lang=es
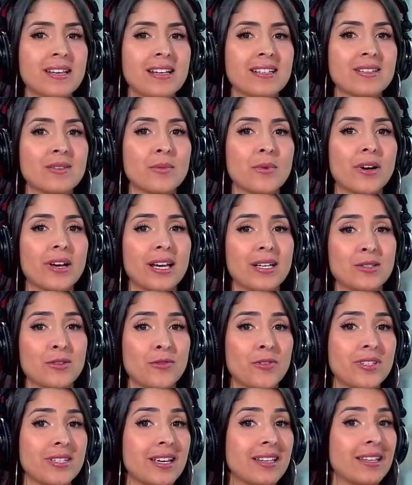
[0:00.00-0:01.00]
eso porque ya es
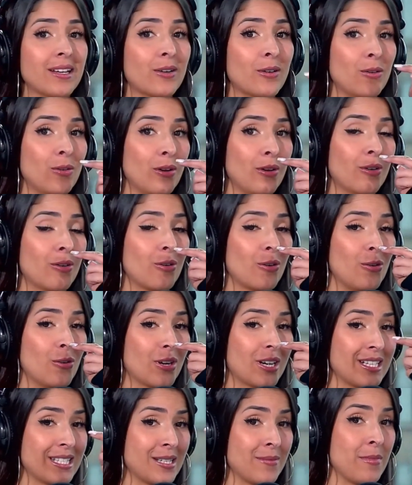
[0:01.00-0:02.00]
suficiente con los con
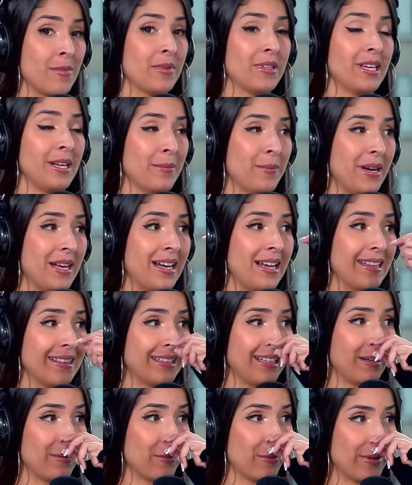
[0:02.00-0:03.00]
que se metió para adelante
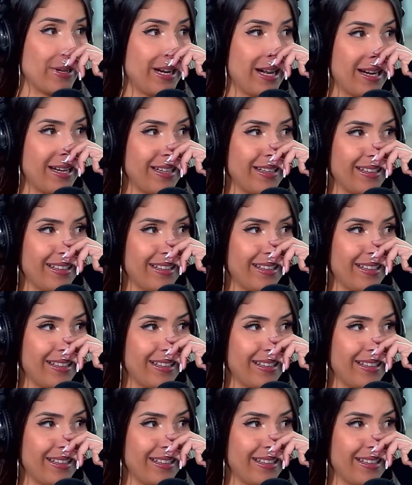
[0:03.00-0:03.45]
la pobre nariz.